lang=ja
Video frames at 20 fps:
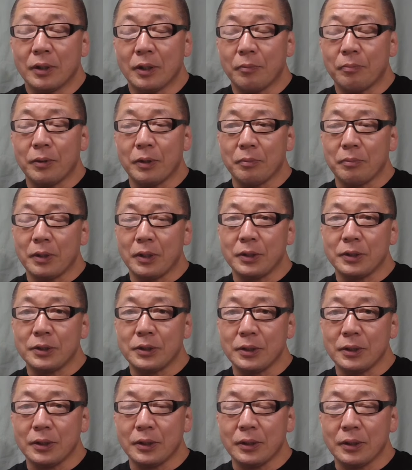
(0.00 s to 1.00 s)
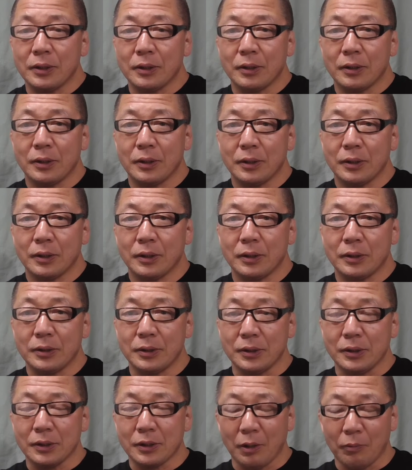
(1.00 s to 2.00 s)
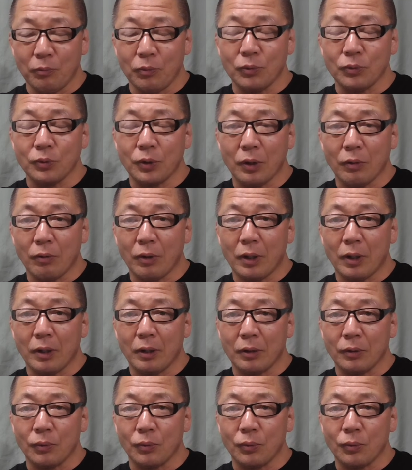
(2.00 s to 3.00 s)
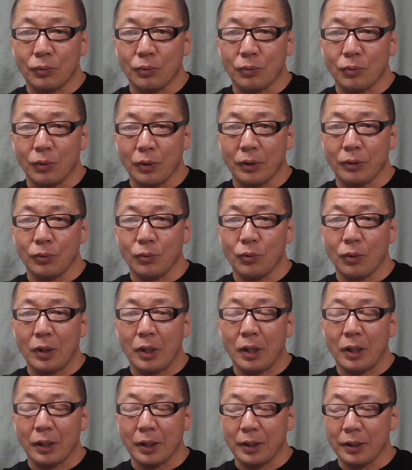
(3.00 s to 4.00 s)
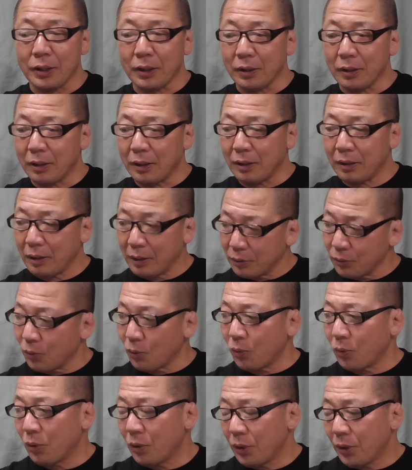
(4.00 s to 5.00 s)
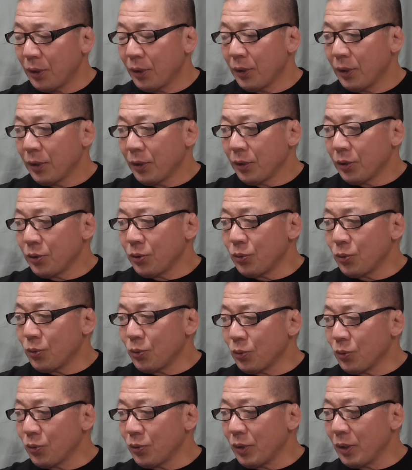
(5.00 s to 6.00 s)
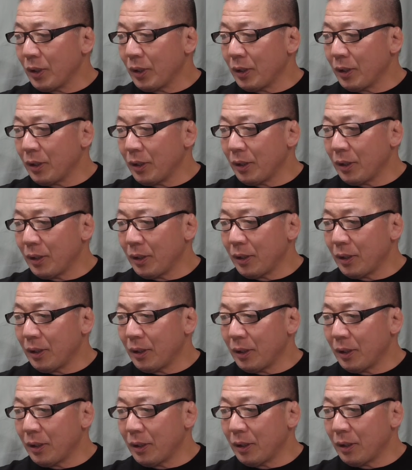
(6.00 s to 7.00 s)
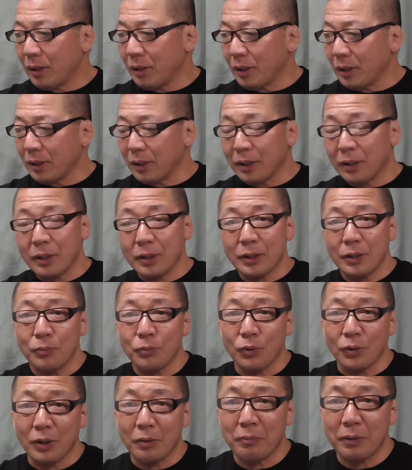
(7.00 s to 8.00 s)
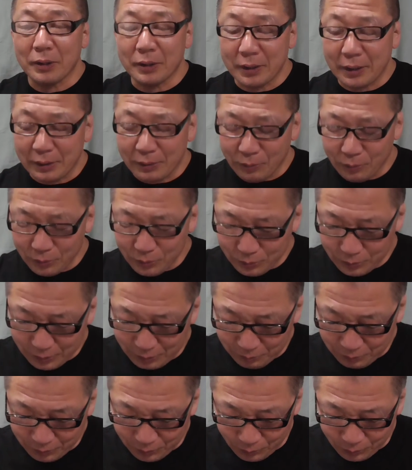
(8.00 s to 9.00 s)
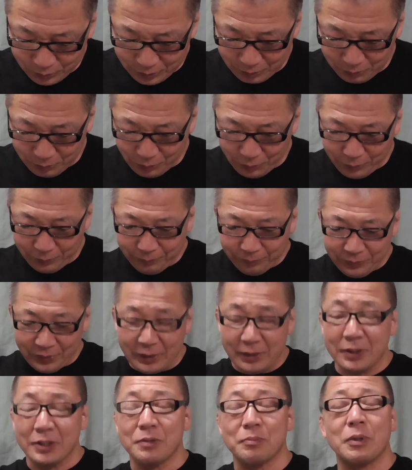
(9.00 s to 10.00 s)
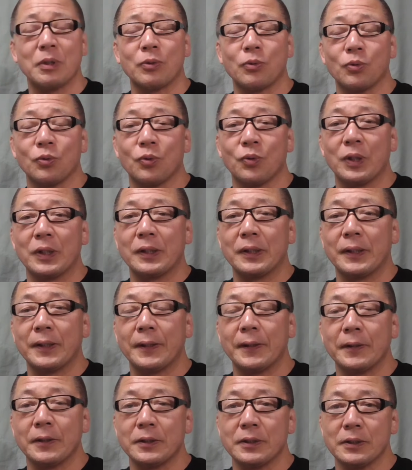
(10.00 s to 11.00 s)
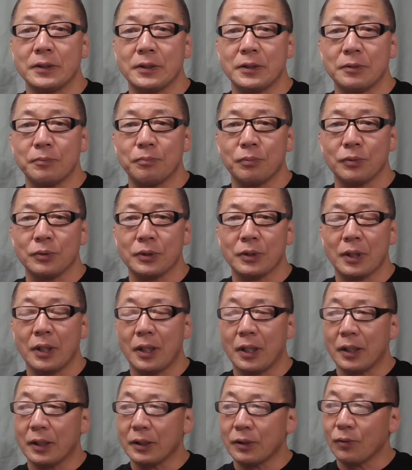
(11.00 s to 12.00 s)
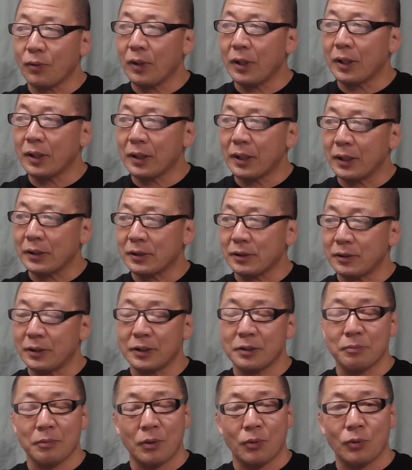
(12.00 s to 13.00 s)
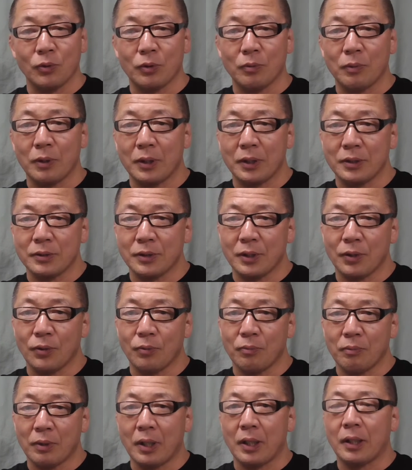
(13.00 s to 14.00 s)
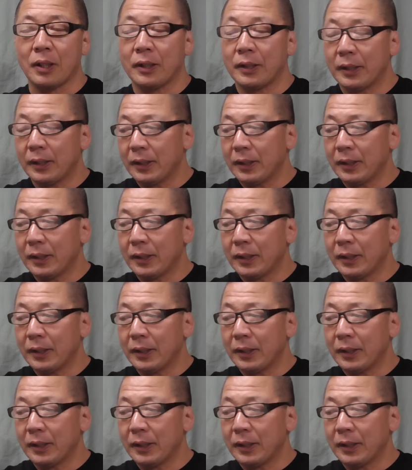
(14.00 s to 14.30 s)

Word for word: やっぱり毎日、1日3本ぐらいは、あの、これ動画上げんきゃならんなということで、えー、何が何でも頑張ってというてもどうしても寝てしまうことあって、1日1本しかとか休んでしまうこともあるんですけど、ま